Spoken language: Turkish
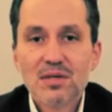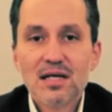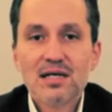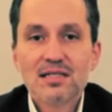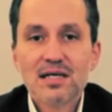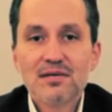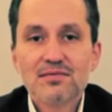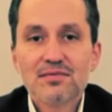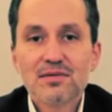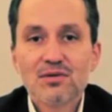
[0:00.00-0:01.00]
Maalesef
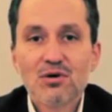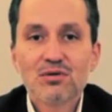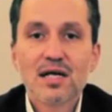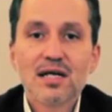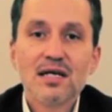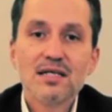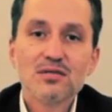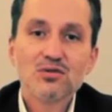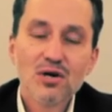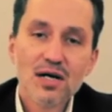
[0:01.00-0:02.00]
onlara
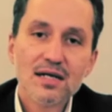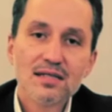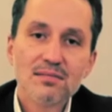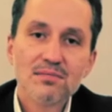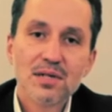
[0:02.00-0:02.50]
soğan,